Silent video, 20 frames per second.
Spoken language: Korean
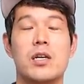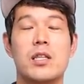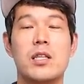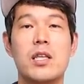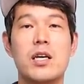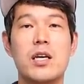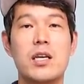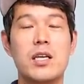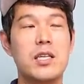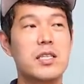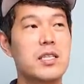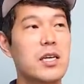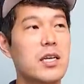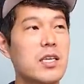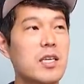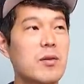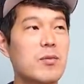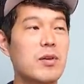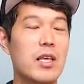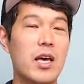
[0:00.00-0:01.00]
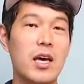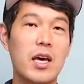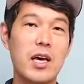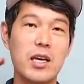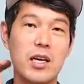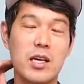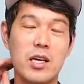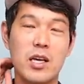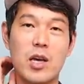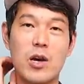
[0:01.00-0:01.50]
근데 이사님이
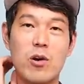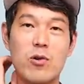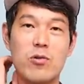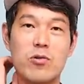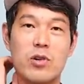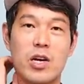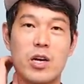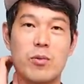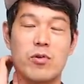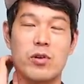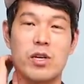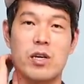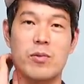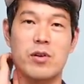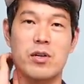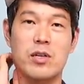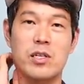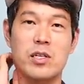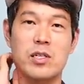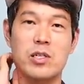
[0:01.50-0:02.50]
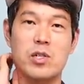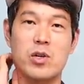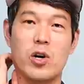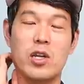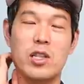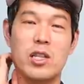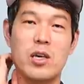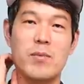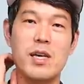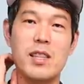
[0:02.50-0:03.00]
되게 귀여운 게 뭐냐면은
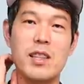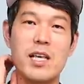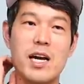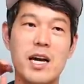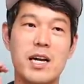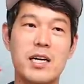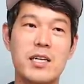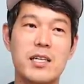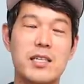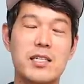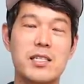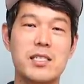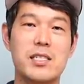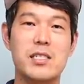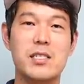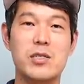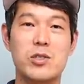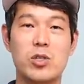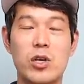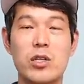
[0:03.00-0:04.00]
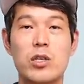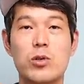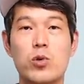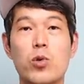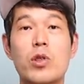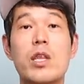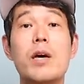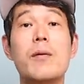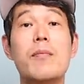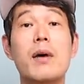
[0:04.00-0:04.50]
저한테 맨날 저한테
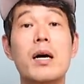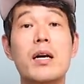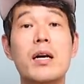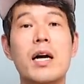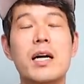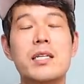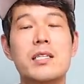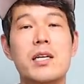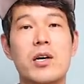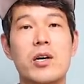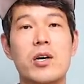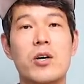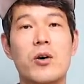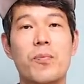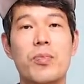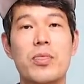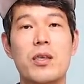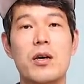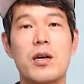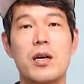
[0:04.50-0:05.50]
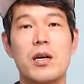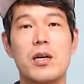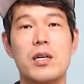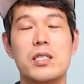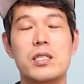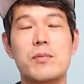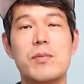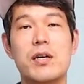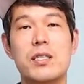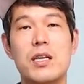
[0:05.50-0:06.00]
존댓말을 하세요.
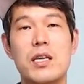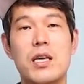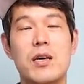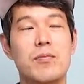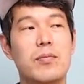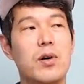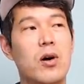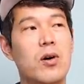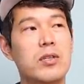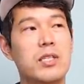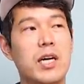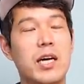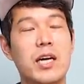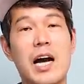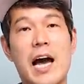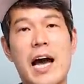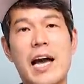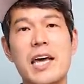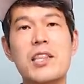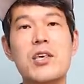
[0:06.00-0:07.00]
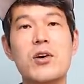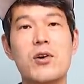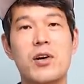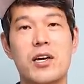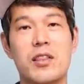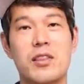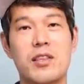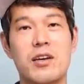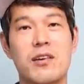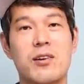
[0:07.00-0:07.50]
신 박사님, 어, 자기가
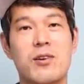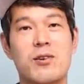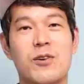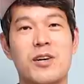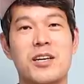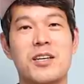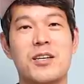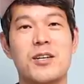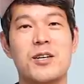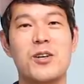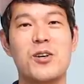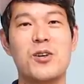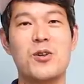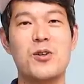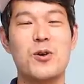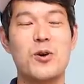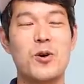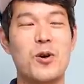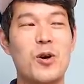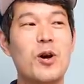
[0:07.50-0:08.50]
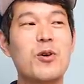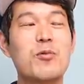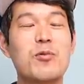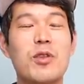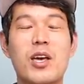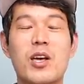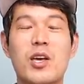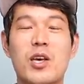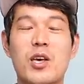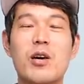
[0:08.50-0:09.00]
아이디어가 있다는 거야. 그럼
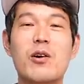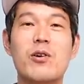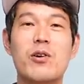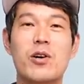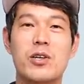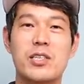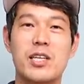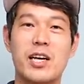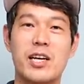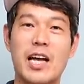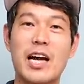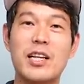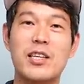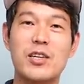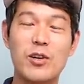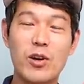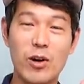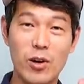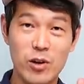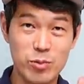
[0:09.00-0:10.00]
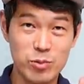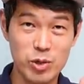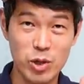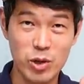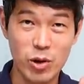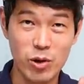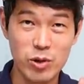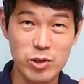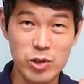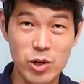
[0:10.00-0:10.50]
되게 귀여워요. 제가 다 들어요. 그럼
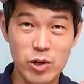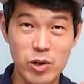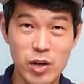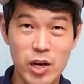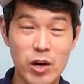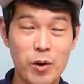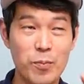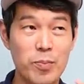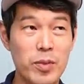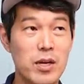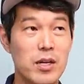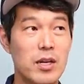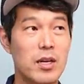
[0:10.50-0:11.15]
저 경청을 해요.